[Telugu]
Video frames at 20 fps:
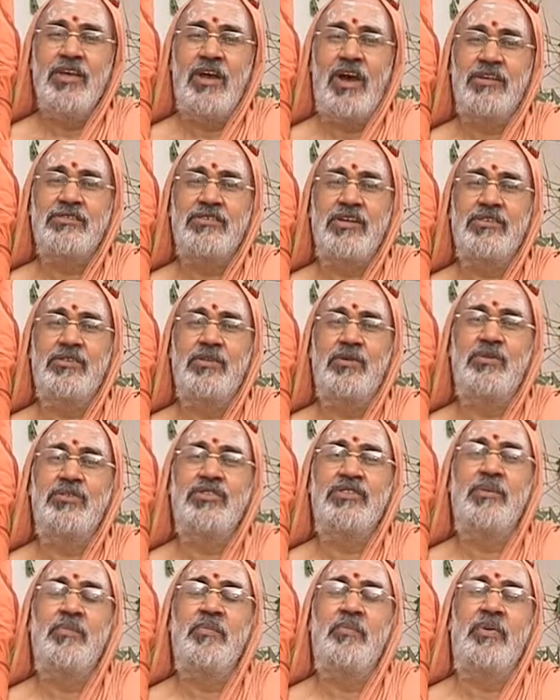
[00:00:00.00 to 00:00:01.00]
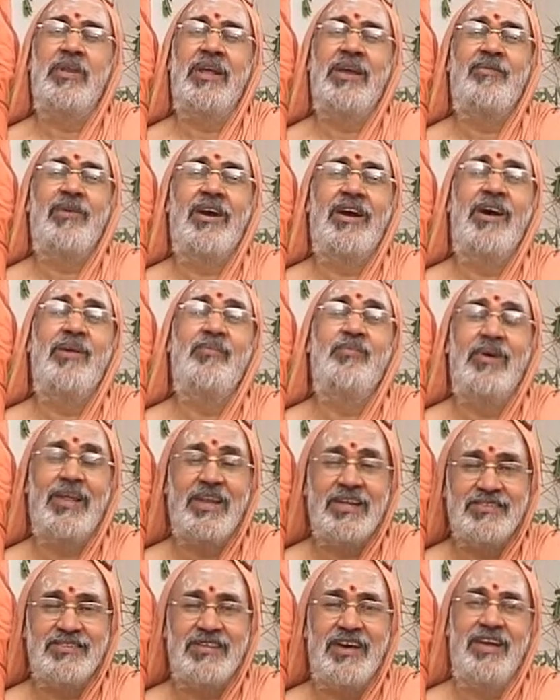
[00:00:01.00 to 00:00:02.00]
ఈ ఆసక్తి కొంచెం ప్రేమగా
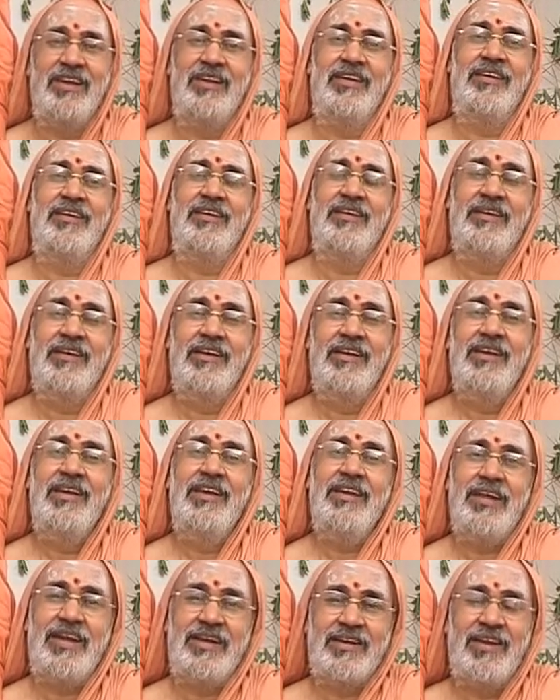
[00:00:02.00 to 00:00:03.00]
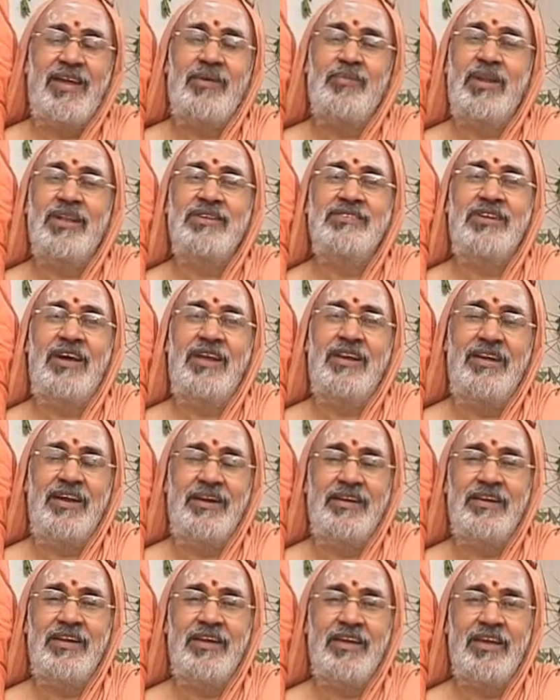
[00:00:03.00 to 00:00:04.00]
మలచాలి ఎట్లా మలచాలి
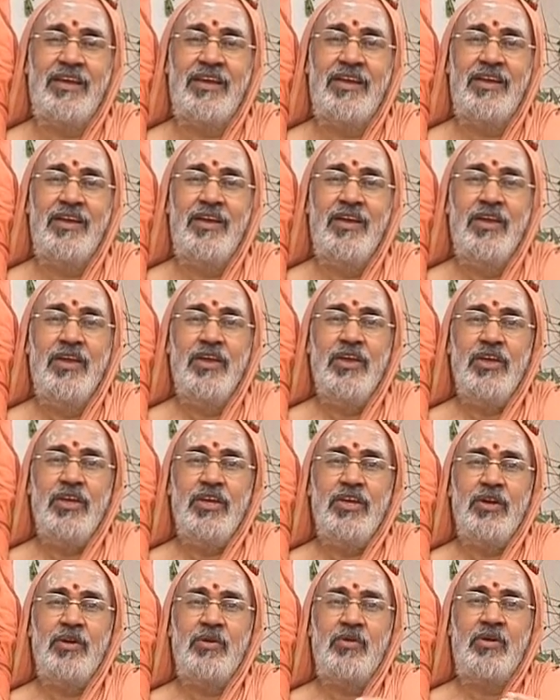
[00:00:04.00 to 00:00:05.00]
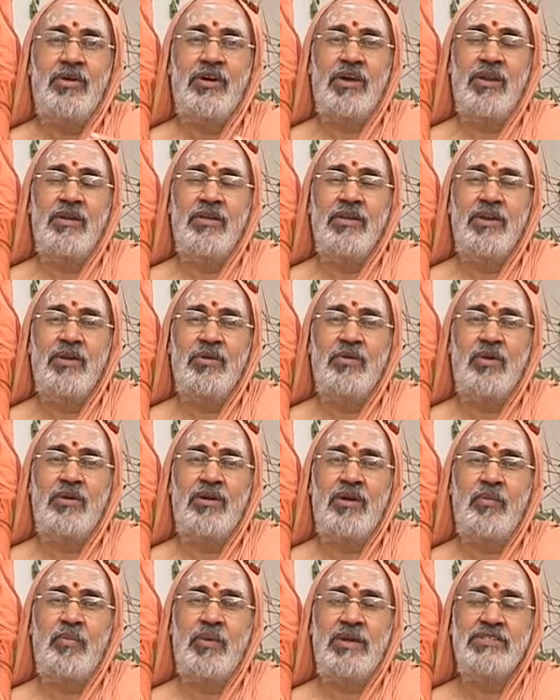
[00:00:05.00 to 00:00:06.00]
అంటే ఇంకొకరు
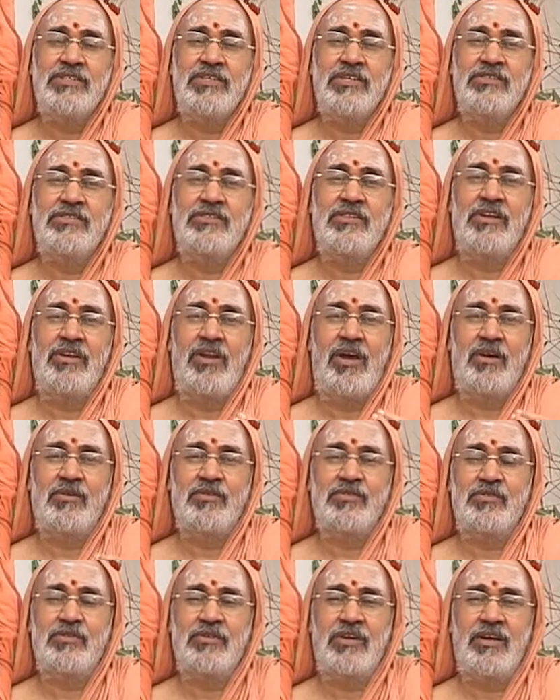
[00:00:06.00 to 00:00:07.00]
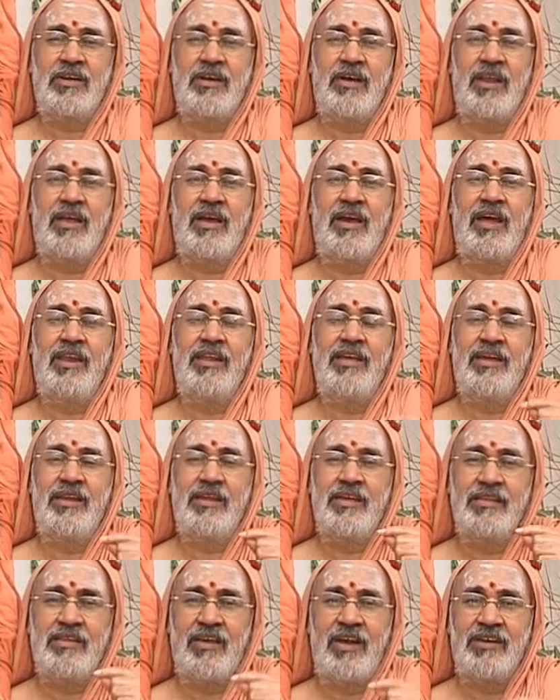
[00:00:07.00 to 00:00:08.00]
ఇంకొకరు పనిచేస్తే నాకు సుఖం కలగాలి
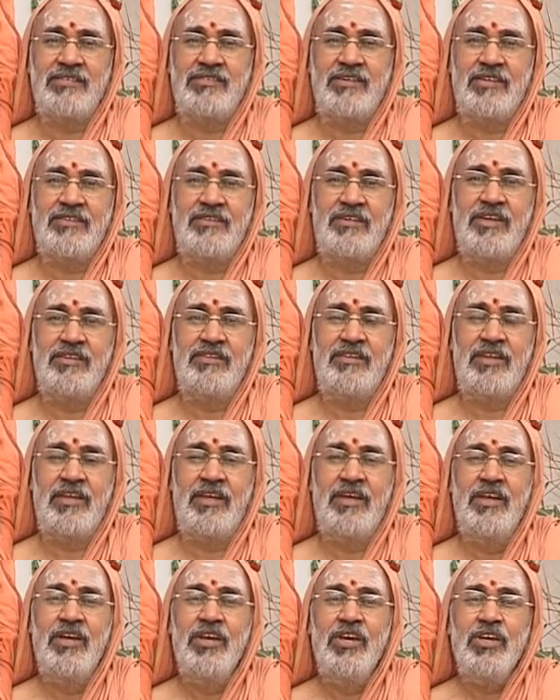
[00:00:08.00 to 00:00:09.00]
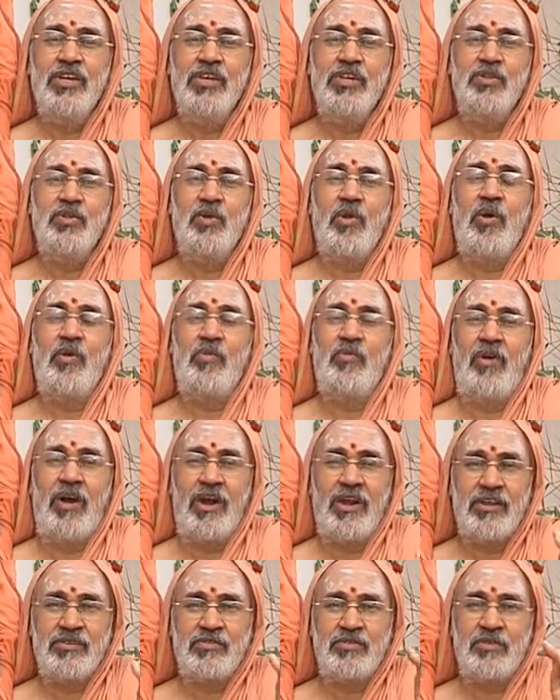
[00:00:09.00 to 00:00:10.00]
అనేది ఆసక్తి అయితే ఇందులో
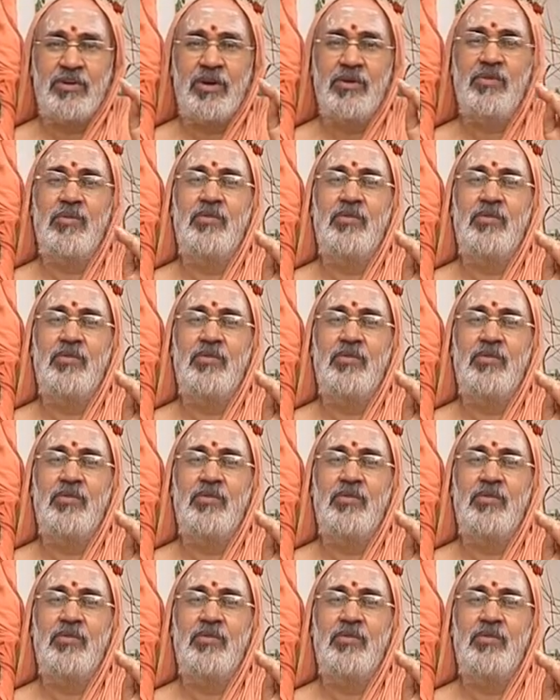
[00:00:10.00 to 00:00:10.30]
వాళ్ళ సుఖం